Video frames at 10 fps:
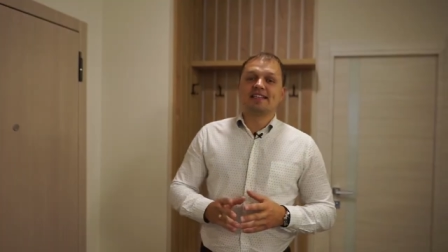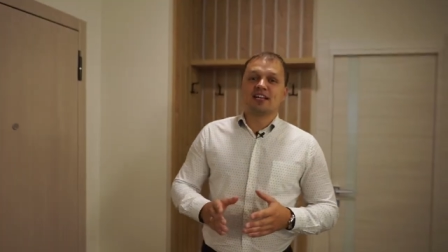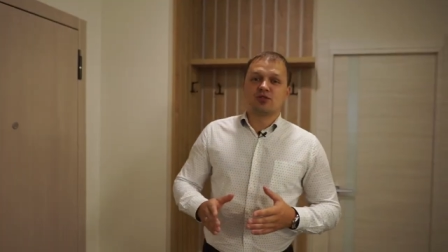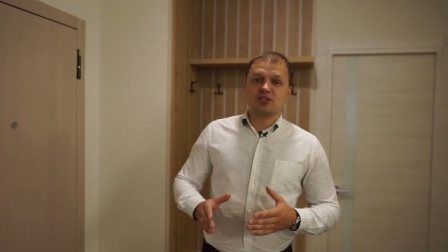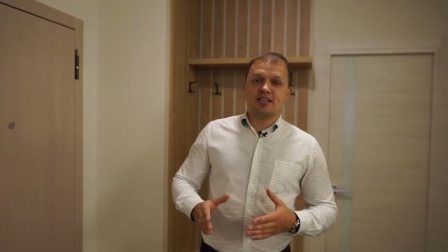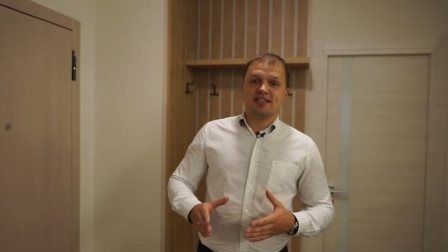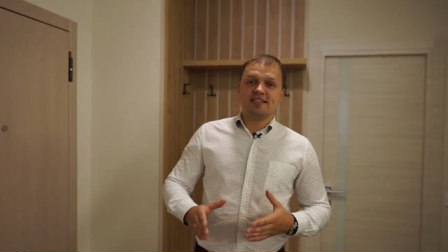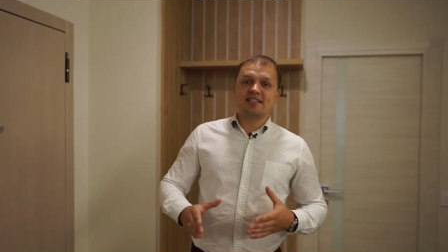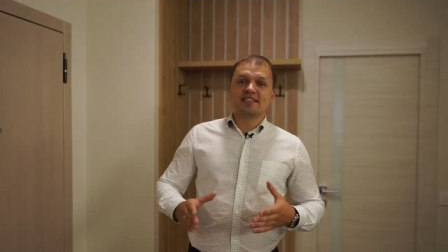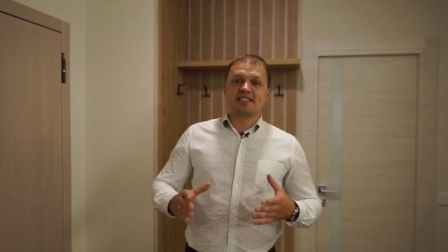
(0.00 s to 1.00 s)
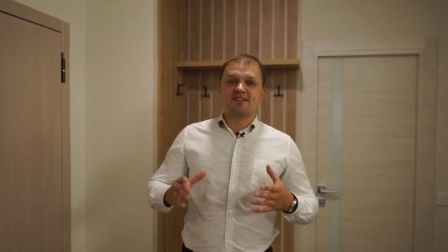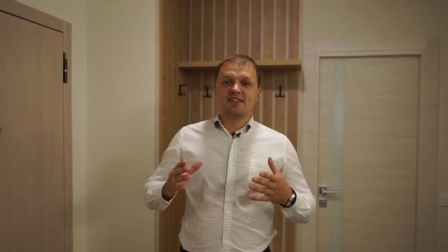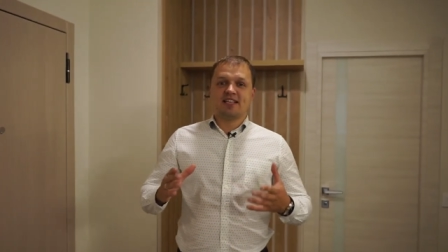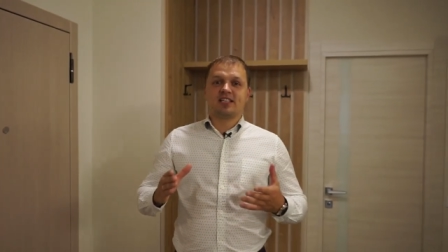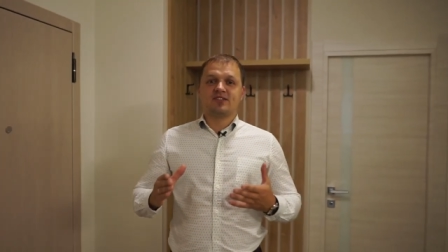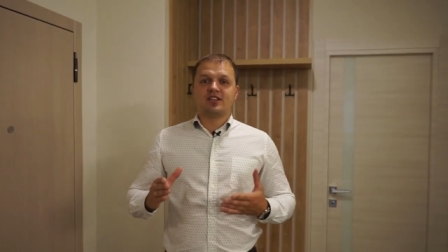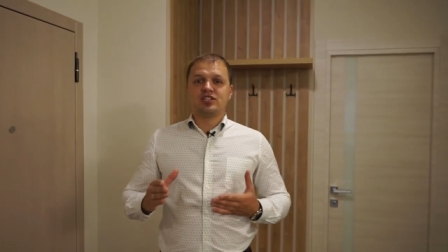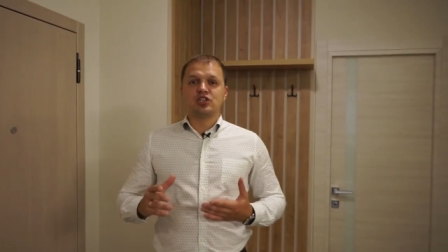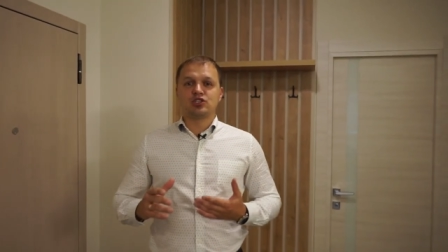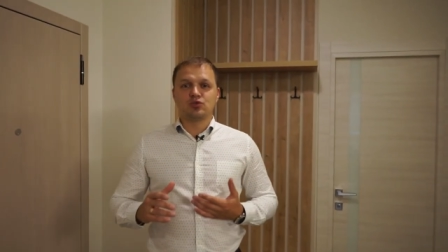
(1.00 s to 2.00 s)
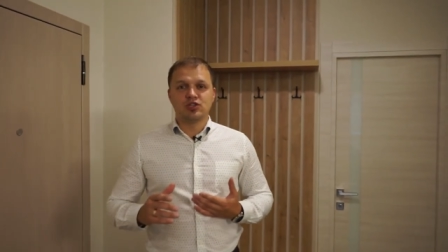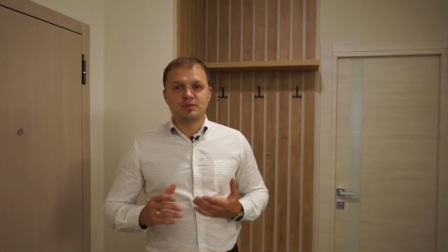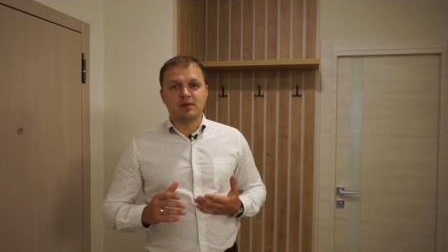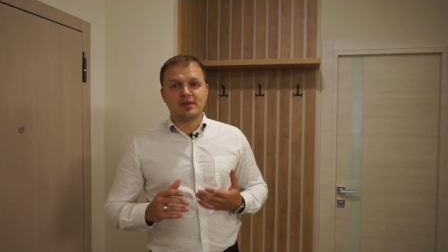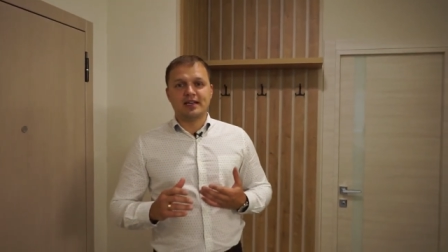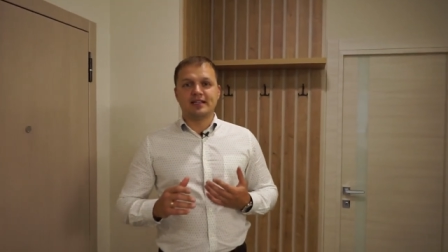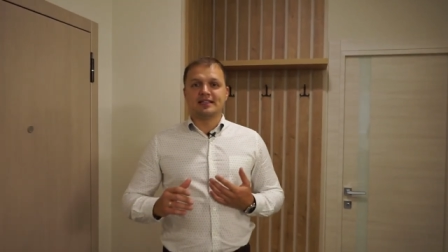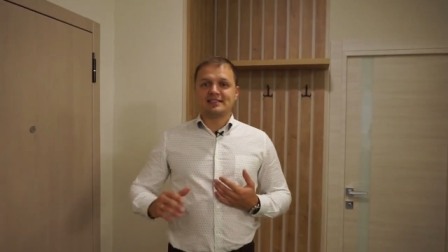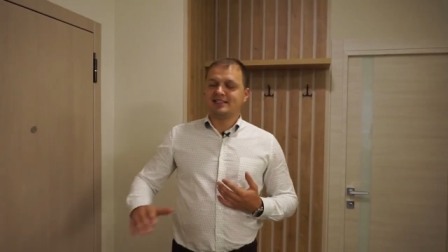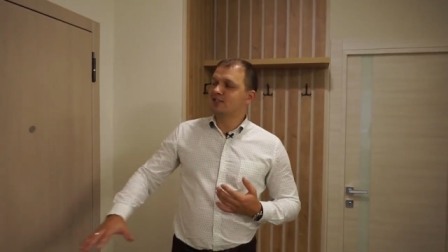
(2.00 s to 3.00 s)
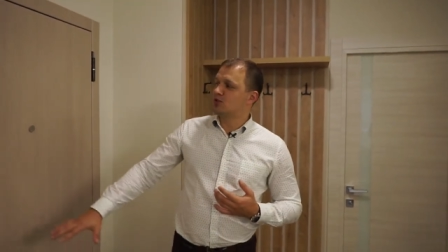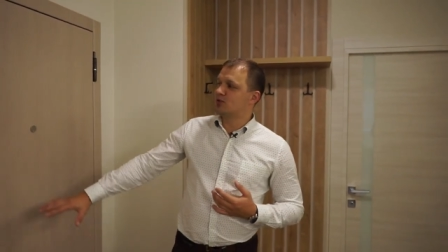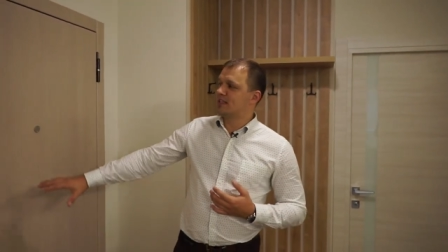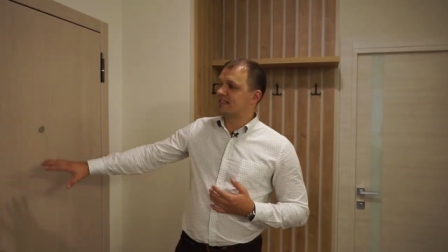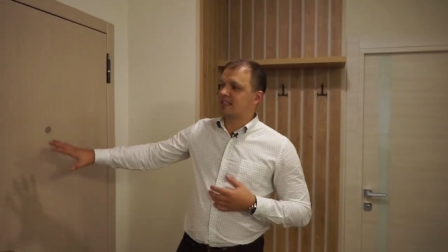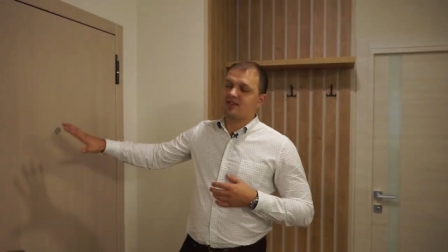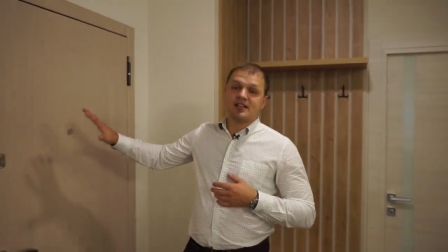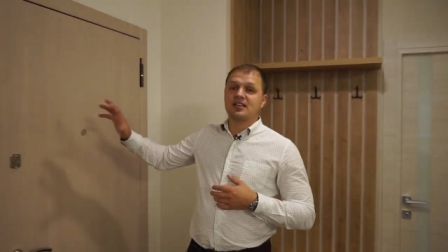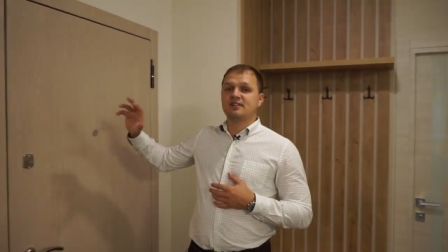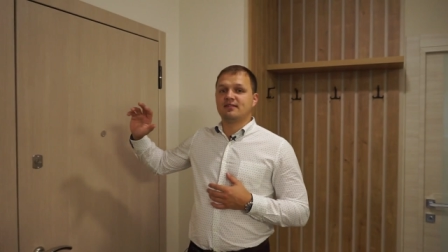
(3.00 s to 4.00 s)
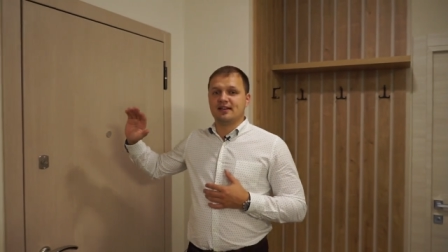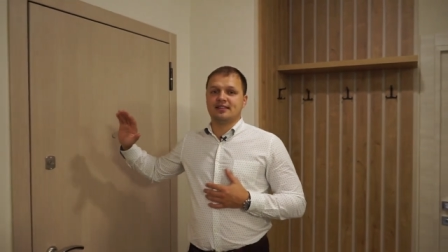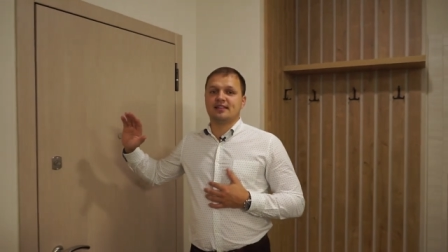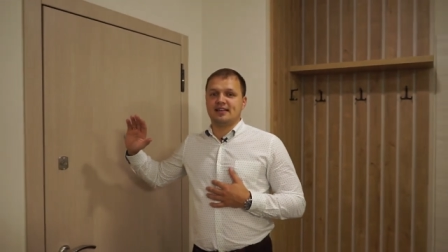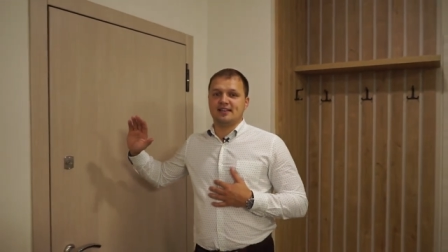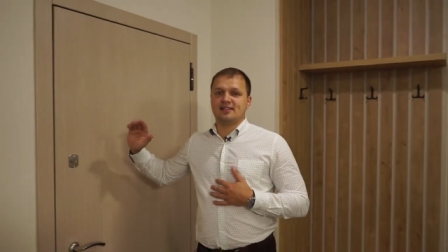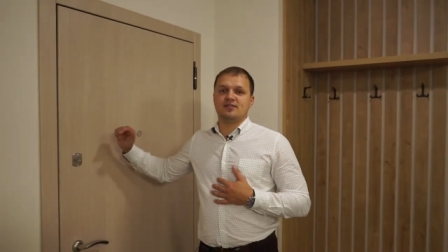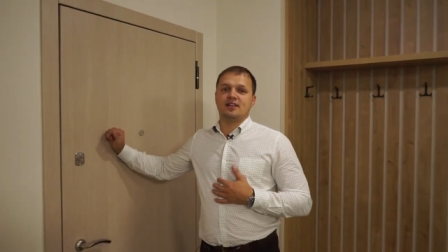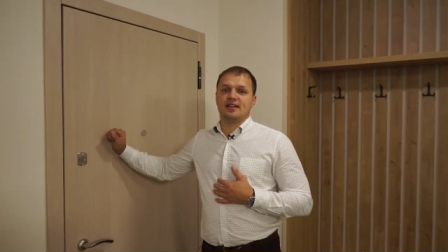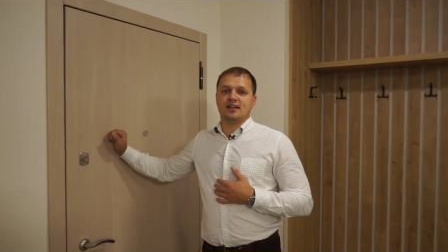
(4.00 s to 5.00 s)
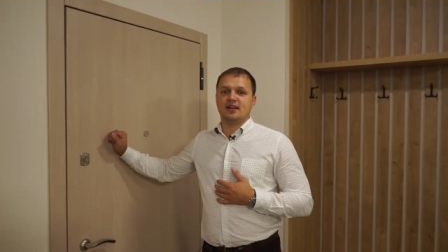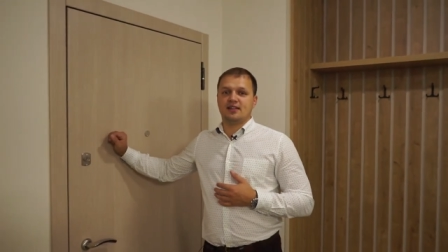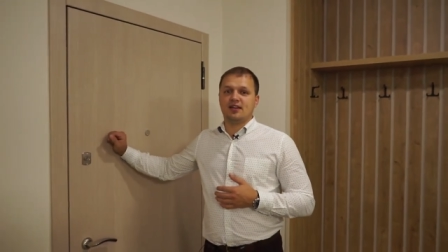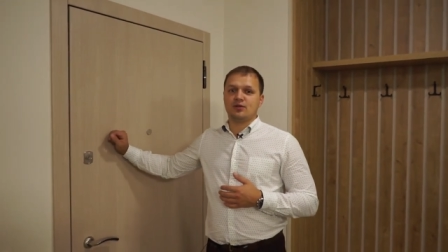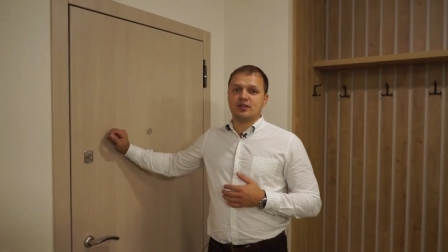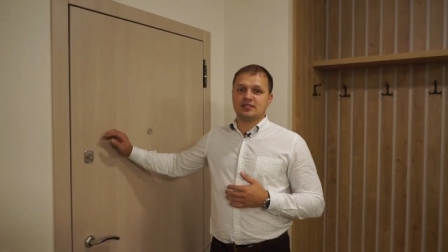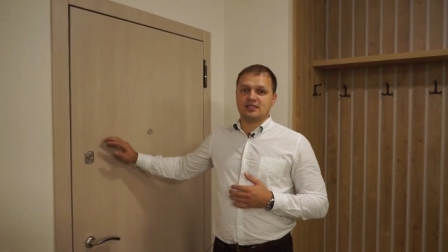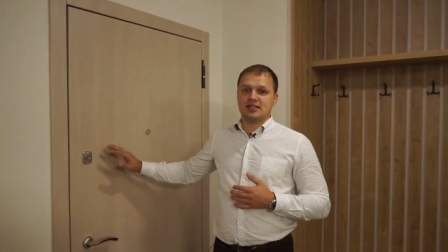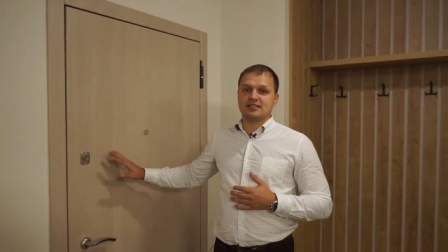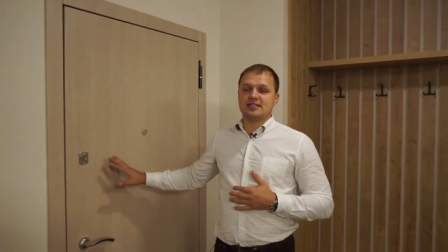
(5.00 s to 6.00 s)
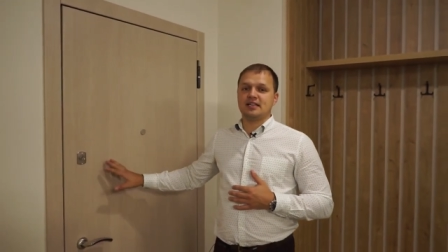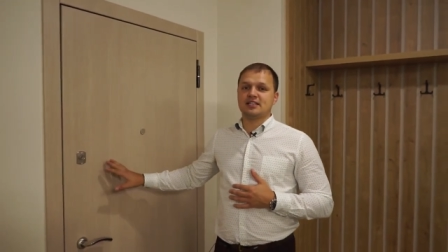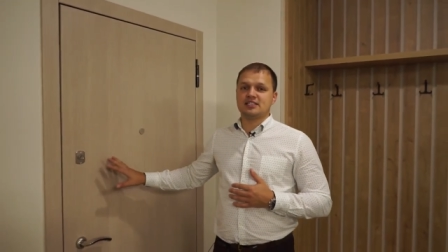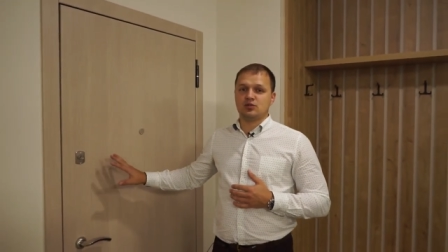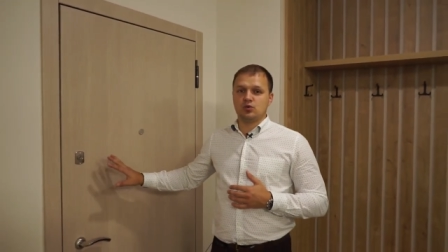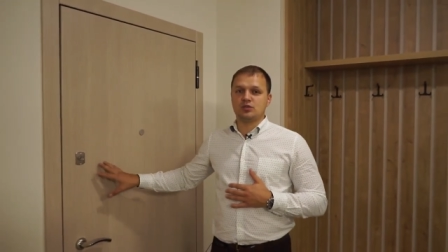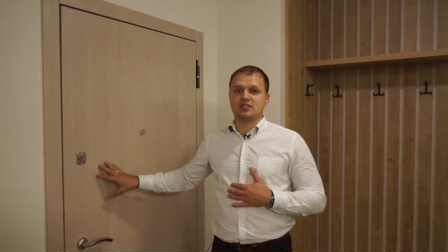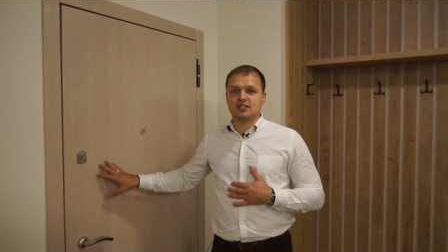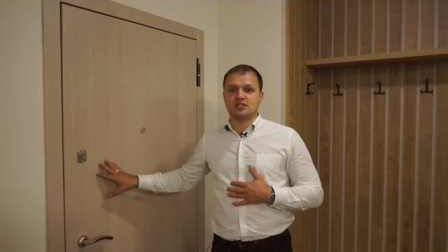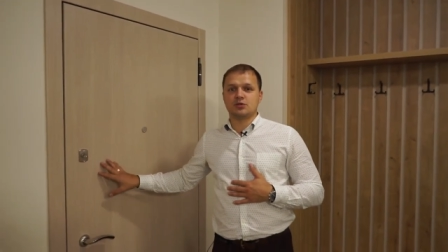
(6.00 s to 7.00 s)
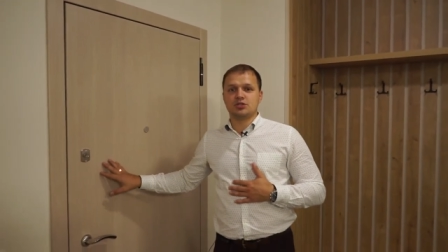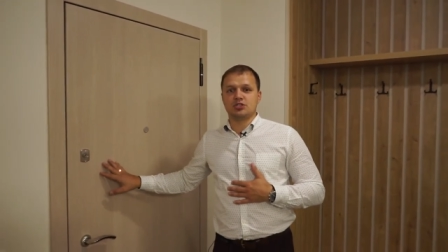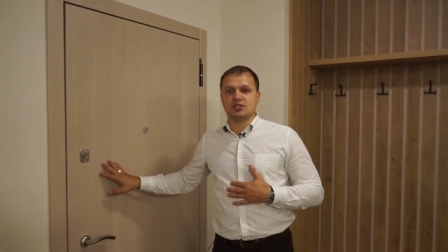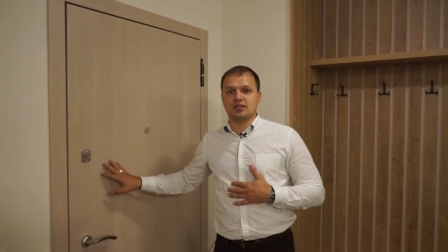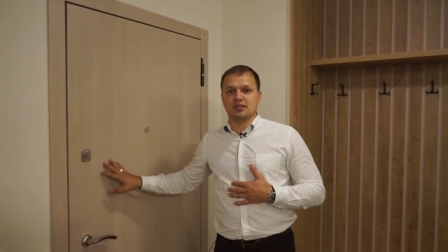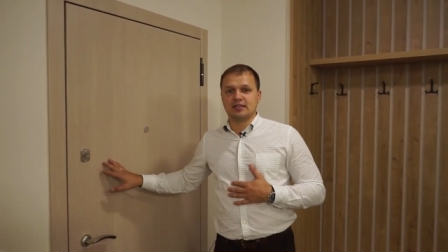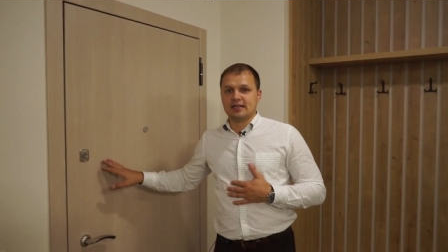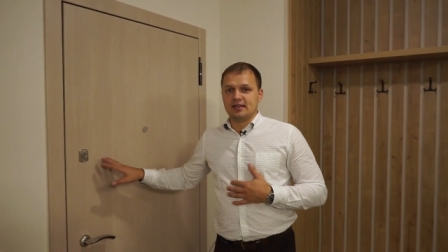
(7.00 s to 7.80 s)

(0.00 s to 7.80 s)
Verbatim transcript: Итак, друзья, единственное в данной квартире, что не поменялось, это у нас, наверное, входная дверь. Она у нас осталась от застройщика.